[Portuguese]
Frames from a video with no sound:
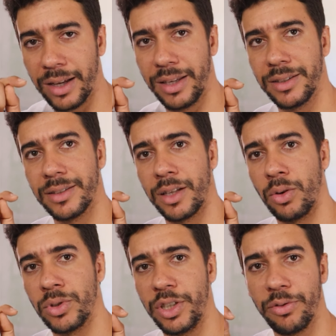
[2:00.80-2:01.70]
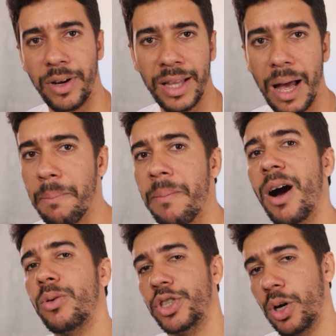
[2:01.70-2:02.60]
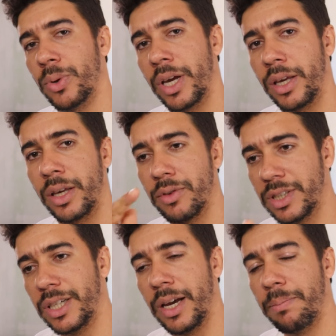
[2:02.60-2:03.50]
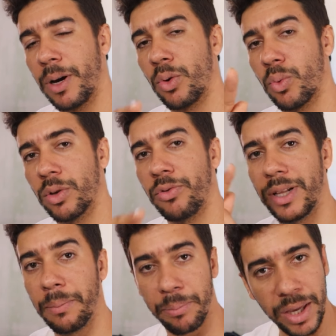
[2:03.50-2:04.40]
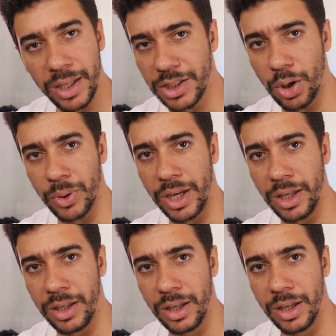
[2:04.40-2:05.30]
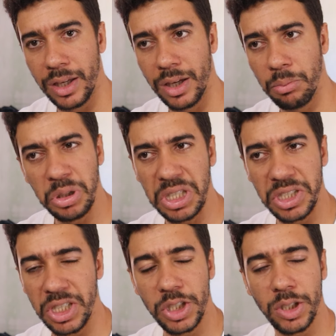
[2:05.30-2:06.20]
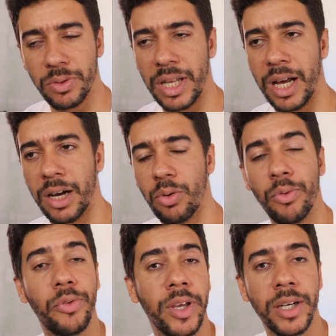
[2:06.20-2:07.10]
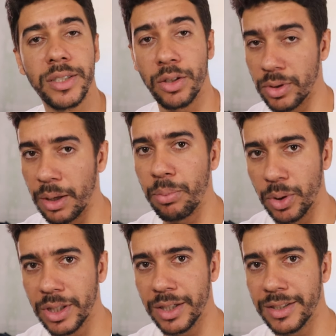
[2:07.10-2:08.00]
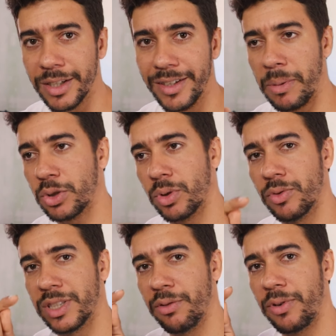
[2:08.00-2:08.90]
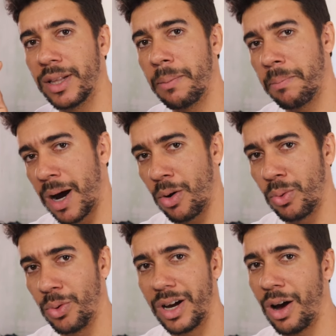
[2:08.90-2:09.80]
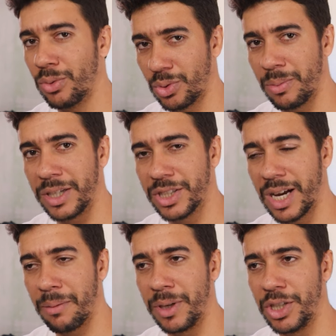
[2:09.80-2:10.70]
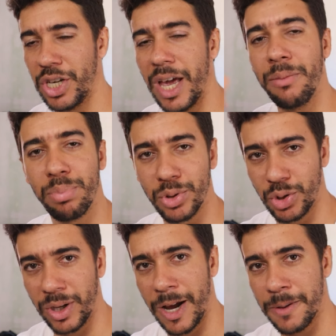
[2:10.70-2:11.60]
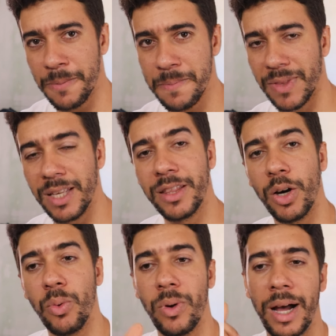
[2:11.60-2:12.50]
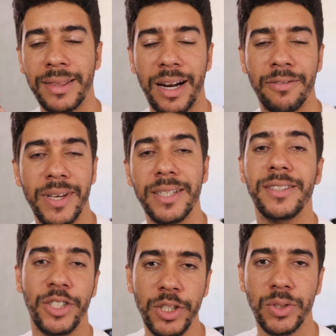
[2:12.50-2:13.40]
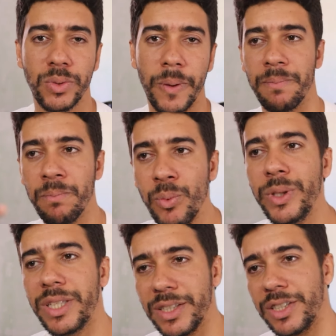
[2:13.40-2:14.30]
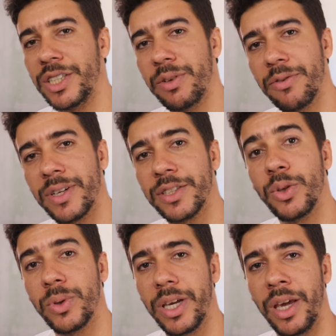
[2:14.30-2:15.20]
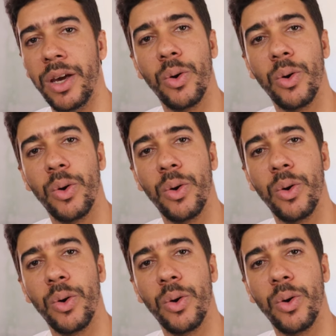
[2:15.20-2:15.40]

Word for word: a questão de falar mal de alguém. Você já reparou quando fala bem de alguém? Muita gente não dá confiança, não dá importância, mas quando você fala mal, automaticamente é impulsionado. Então, através disso, muita gente vai fazer o que?